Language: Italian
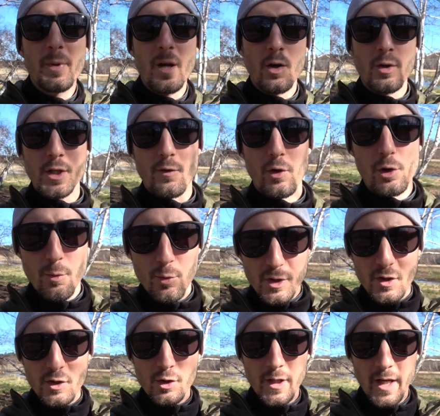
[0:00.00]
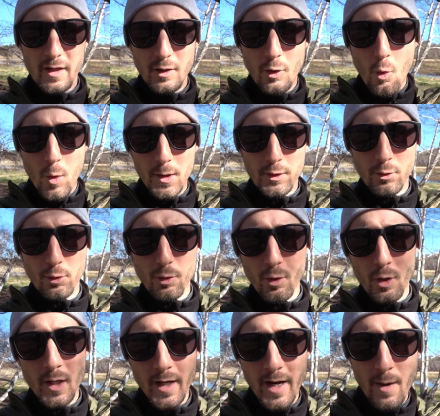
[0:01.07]
prima cosa voglio posizionare 3 o
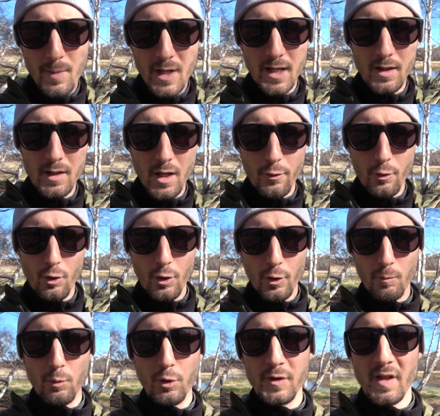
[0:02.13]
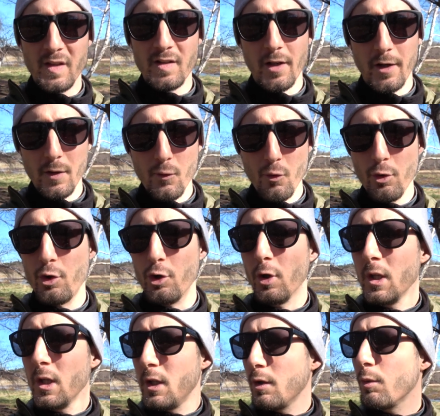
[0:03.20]
4 rami che diano robustezza al rifugio,
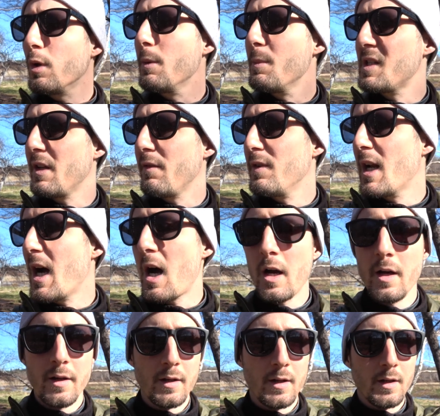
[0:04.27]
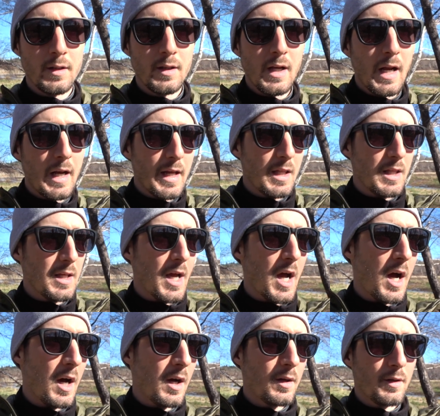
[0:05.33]
quindi mi servirà eh, della
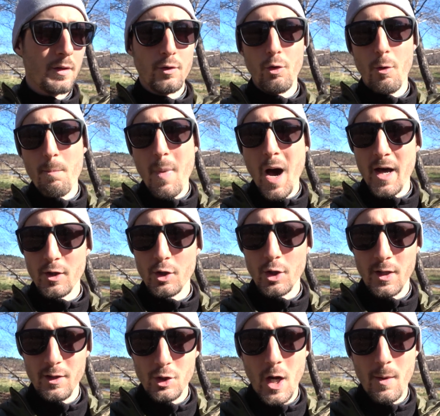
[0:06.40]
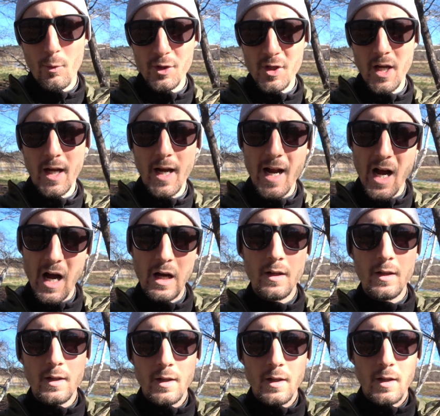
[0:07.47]
legna non marcia, diciamo secca,
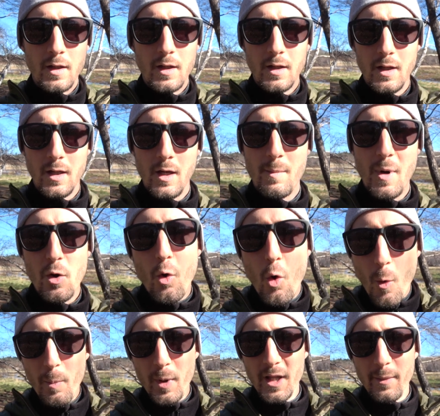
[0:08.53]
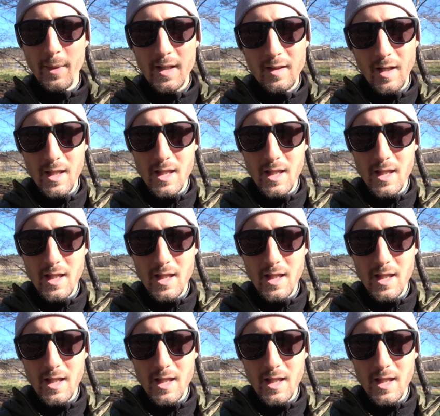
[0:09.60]
eh, ma non completamente